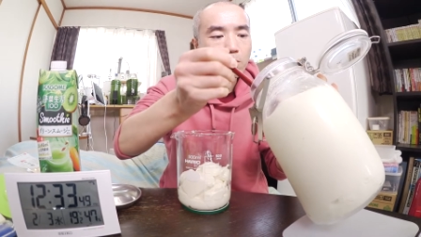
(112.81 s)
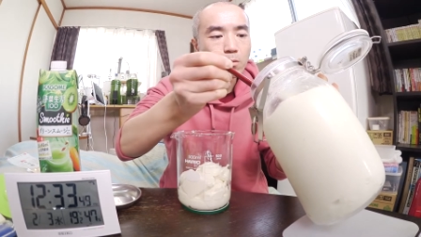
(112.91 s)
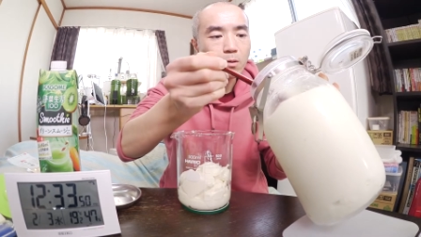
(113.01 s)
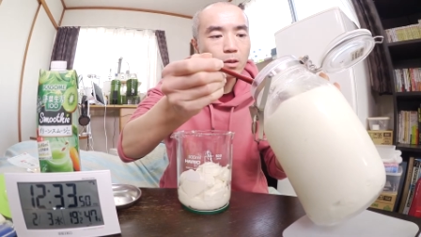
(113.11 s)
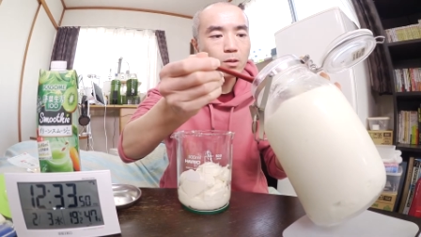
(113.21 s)

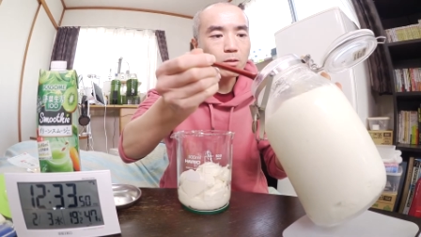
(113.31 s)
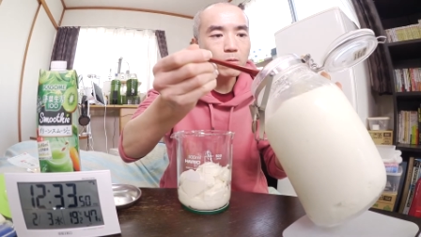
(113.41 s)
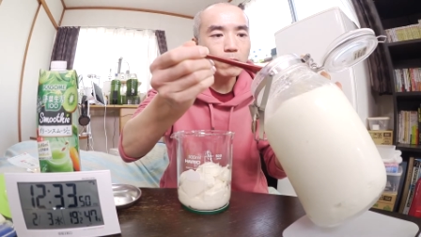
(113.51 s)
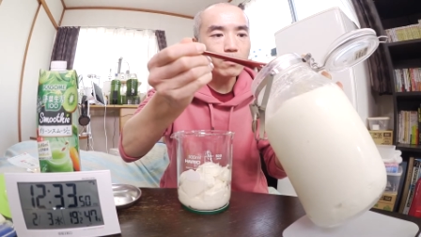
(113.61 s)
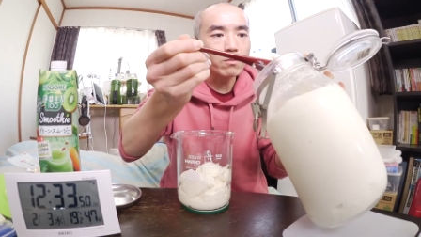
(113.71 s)
グルトらしい
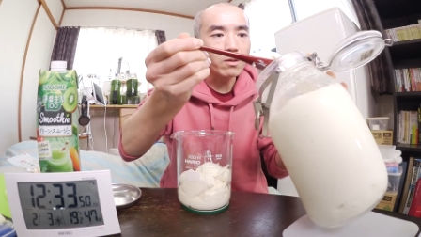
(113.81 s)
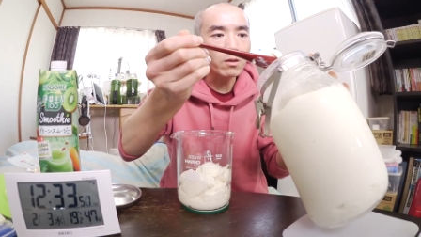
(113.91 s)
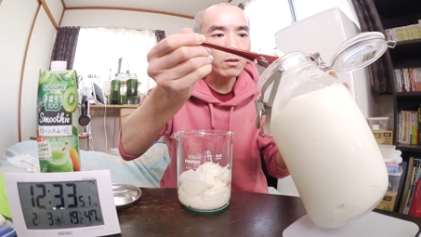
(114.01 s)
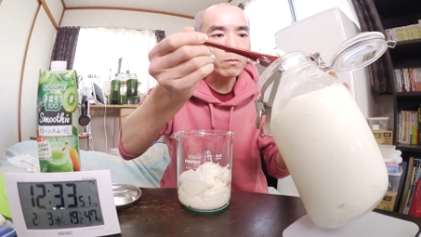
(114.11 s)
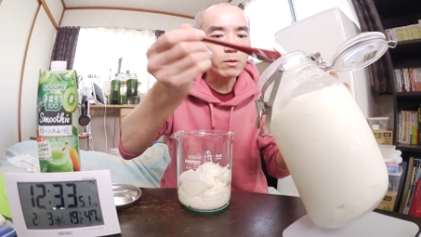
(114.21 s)
ヨーグルト。
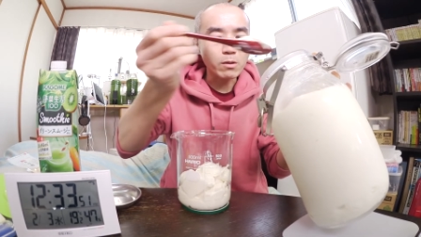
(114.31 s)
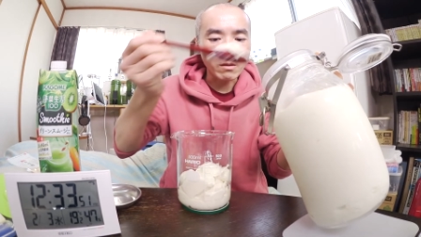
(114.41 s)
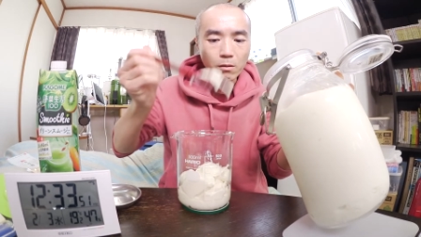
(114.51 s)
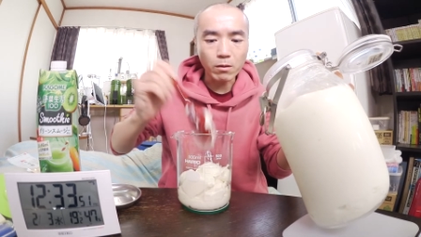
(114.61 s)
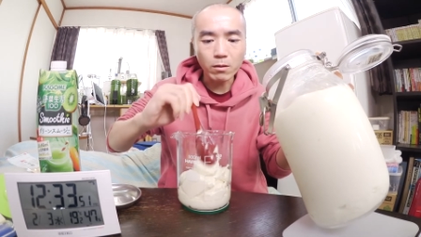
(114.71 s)
で
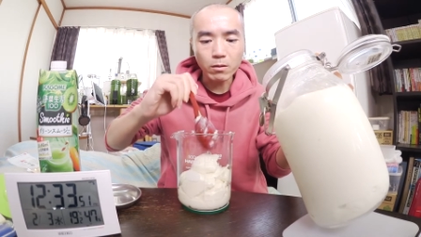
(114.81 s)
すね